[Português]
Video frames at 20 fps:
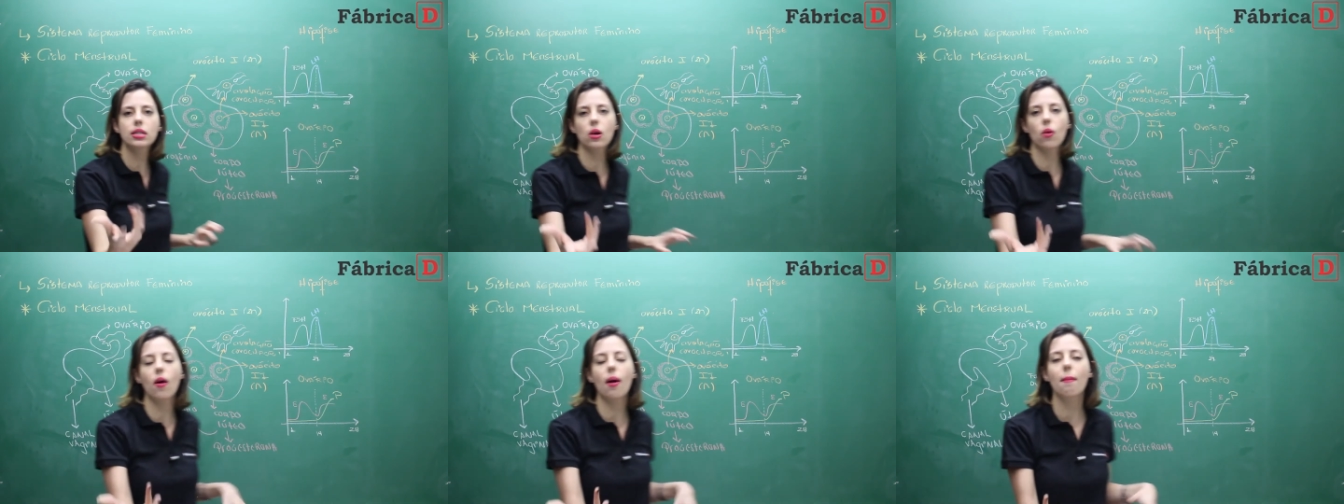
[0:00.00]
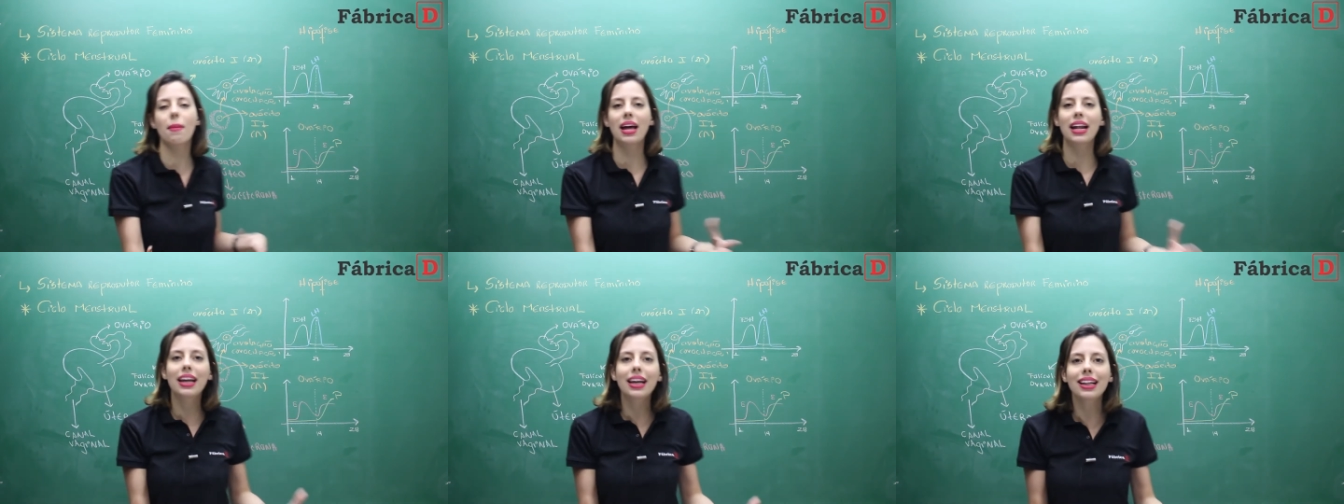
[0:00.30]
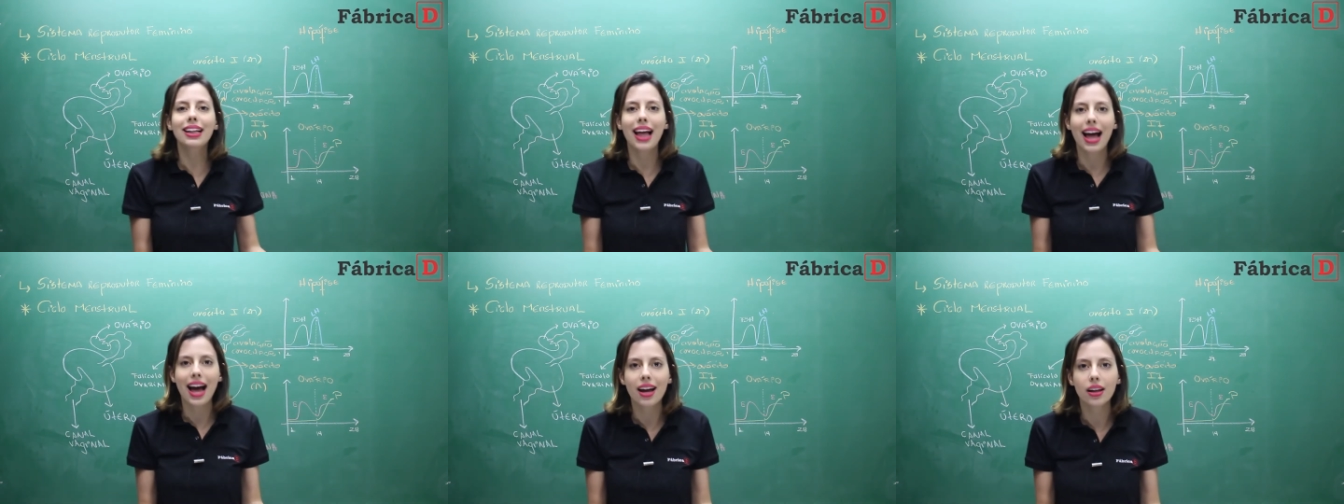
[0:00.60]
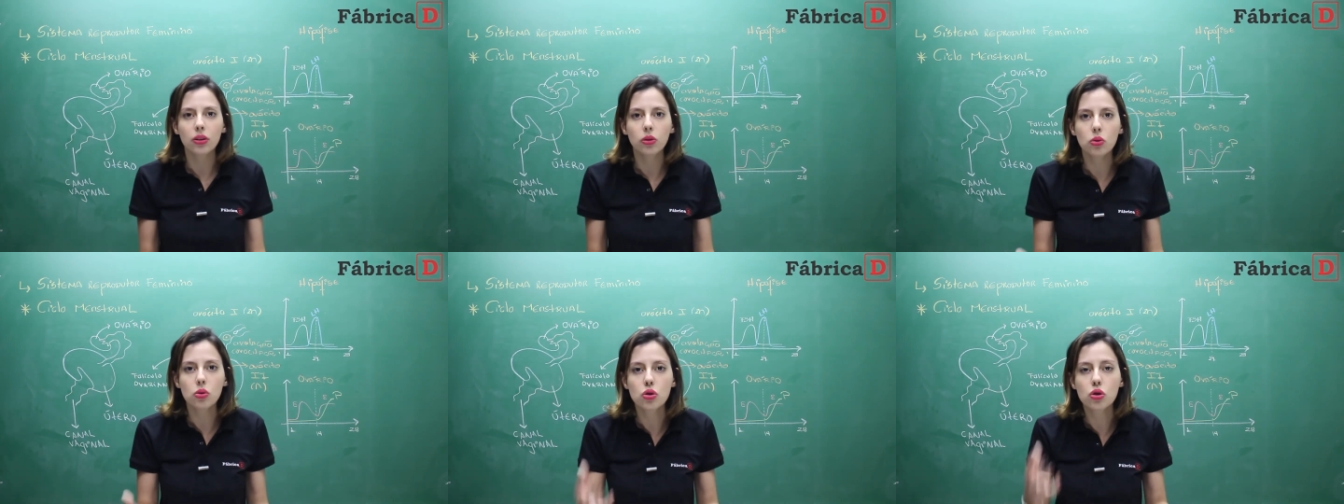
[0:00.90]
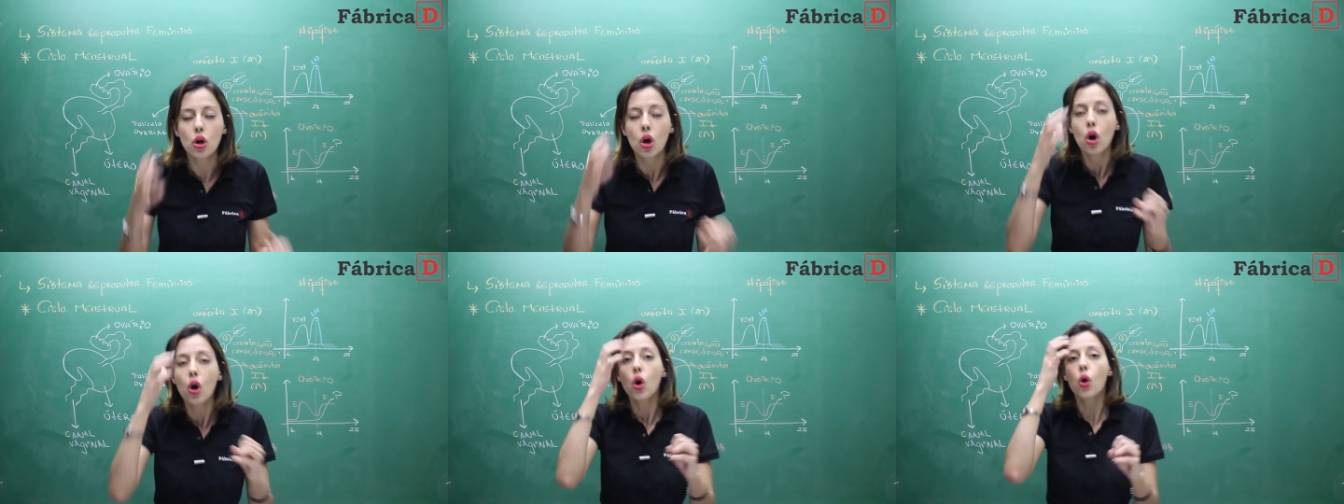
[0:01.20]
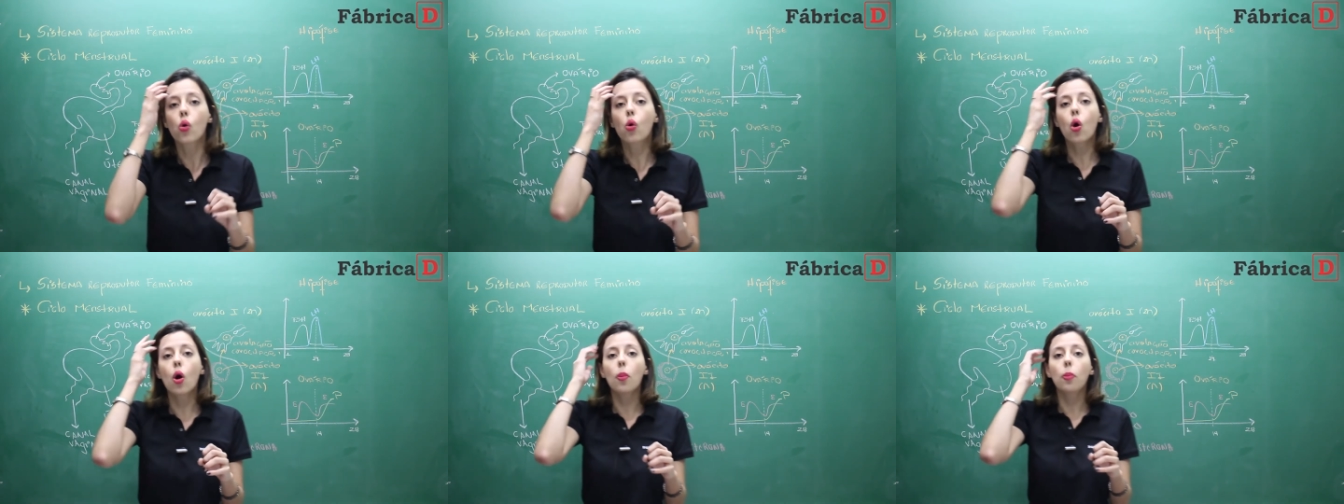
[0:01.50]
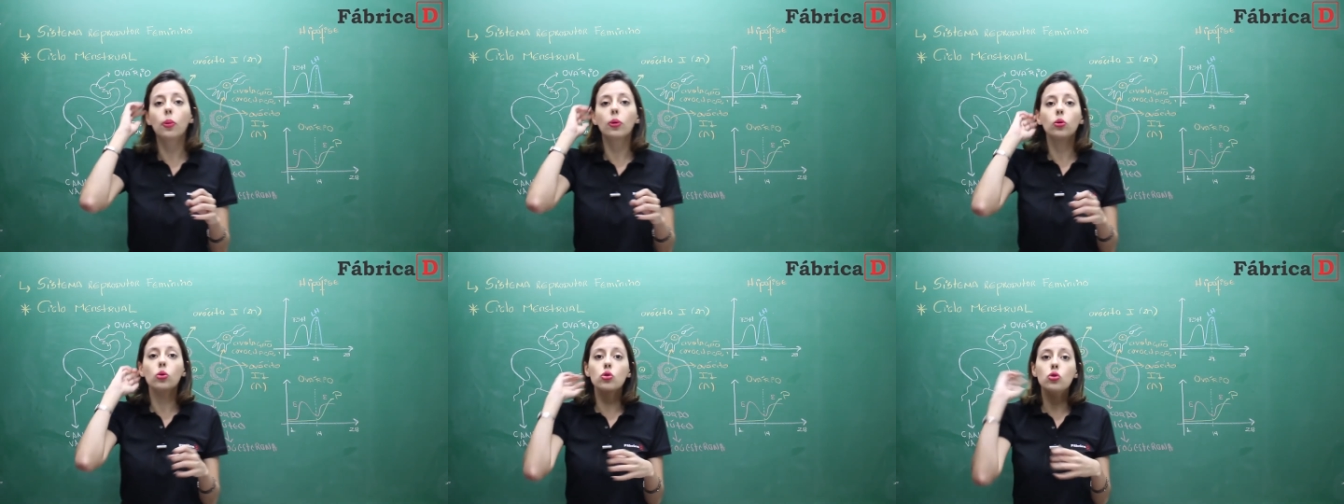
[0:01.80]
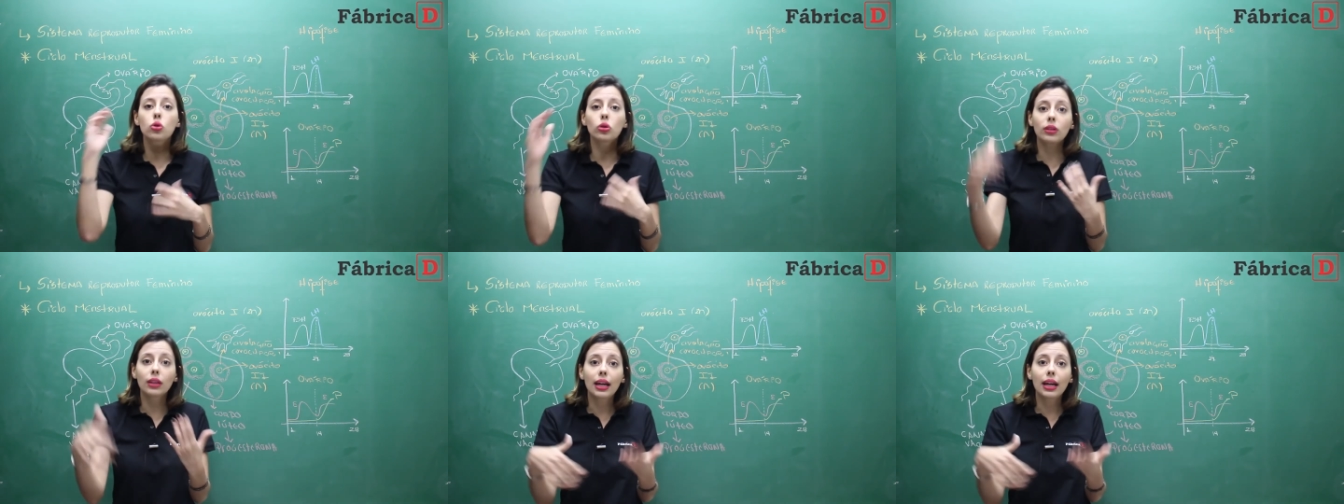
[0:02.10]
são amarelados, o corpo lúteo